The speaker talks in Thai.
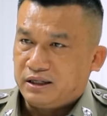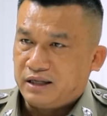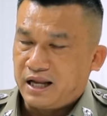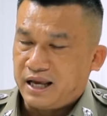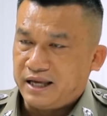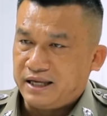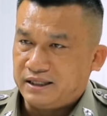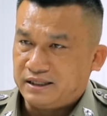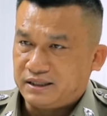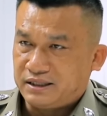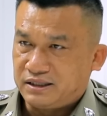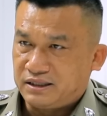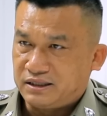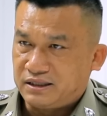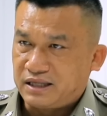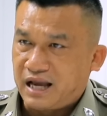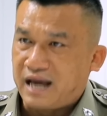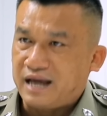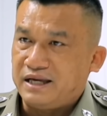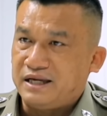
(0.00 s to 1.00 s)
ใน
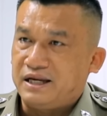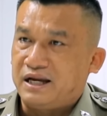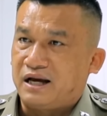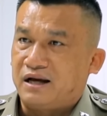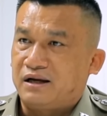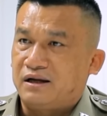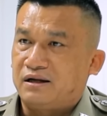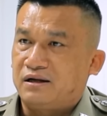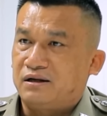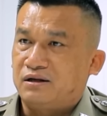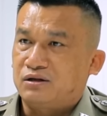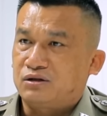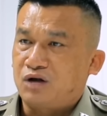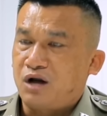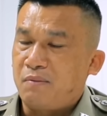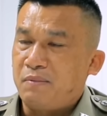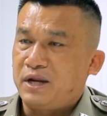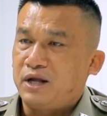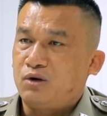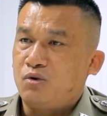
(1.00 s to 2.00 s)
ใจเนี่ย
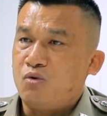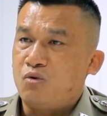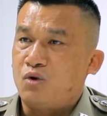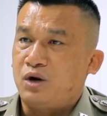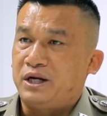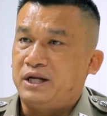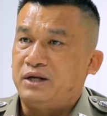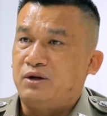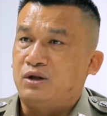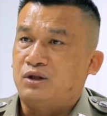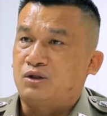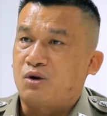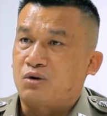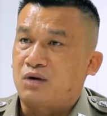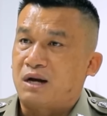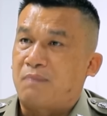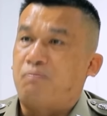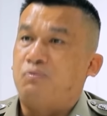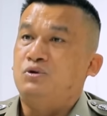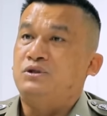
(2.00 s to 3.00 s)
ก็ไม่ได้คู่กรณีโดยตรง
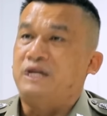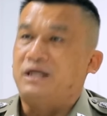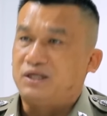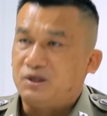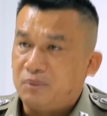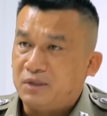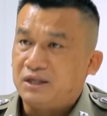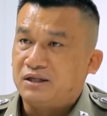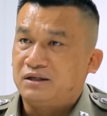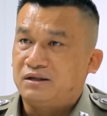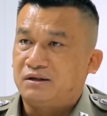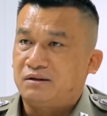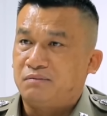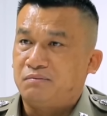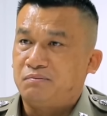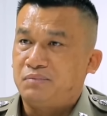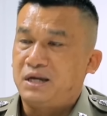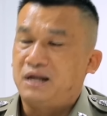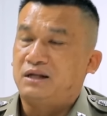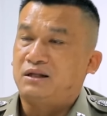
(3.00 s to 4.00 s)
กับผู้เสียชีวิต
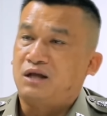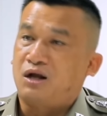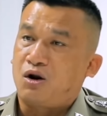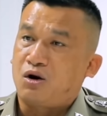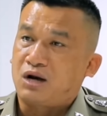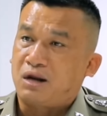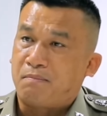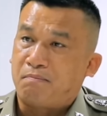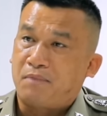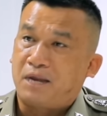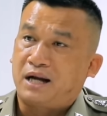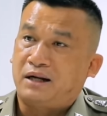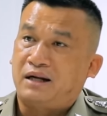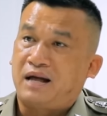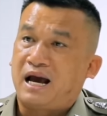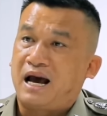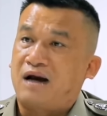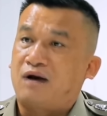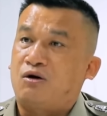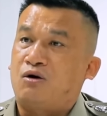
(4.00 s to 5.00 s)
เพียงทะเลาะกับมาร
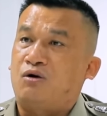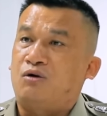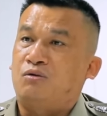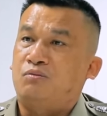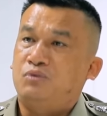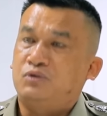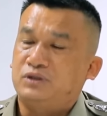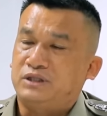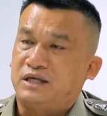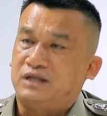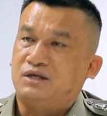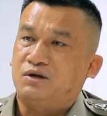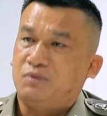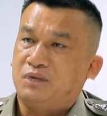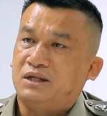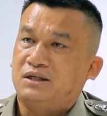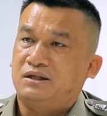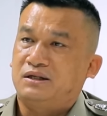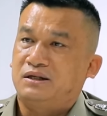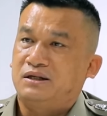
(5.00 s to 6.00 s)
ดาของผู้เสียชี
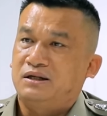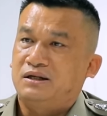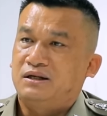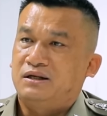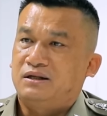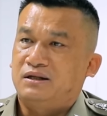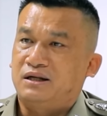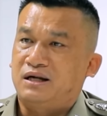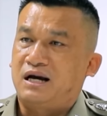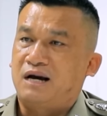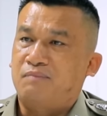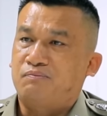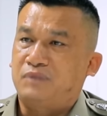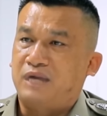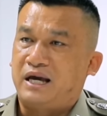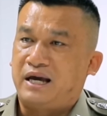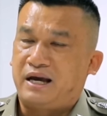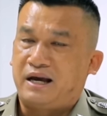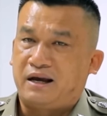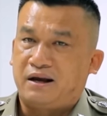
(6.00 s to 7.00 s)
วิตนะครับ
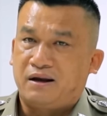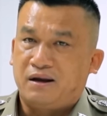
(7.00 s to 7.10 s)
แต่